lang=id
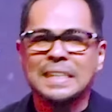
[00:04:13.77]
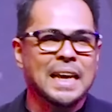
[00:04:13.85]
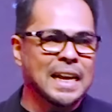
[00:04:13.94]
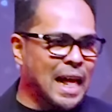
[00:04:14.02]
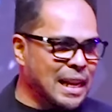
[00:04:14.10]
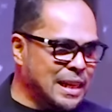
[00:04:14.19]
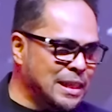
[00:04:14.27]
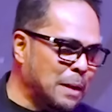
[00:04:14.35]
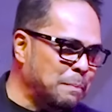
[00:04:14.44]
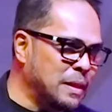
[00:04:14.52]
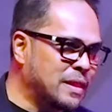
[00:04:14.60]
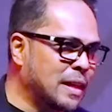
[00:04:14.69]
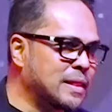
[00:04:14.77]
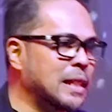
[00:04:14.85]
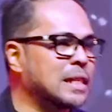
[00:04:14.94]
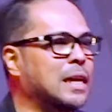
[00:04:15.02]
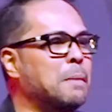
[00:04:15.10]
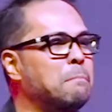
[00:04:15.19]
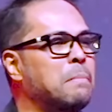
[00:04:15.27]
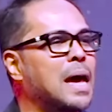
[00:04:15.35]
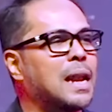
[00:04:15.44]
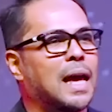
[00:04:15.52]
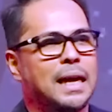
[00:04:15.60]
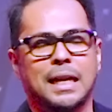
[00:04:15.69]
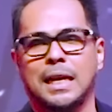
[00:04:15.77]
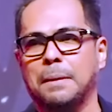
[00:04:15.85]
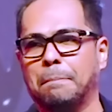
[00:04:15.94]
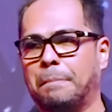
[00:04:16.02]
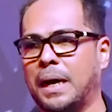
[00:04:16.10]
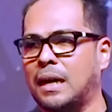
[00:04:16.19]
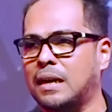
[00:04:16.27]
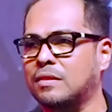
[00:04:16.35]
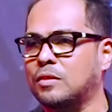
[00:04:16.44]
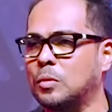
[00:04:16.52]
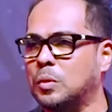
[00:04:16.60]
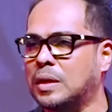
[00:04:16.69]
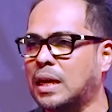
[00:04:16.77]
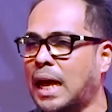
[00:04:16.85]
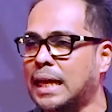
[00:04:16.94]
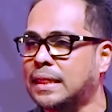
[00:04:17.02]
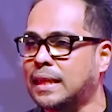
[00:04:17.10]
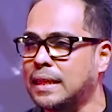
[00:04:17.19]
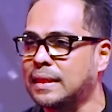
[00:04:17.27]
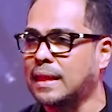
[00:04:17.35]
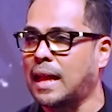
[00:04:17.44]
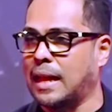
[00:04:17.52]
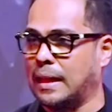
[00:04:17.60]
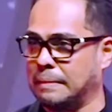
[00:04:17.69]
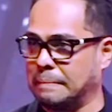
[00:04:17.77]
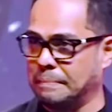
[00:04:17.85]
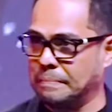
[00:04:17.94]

Dan Alkitab mencatat gembala ini bersuka cita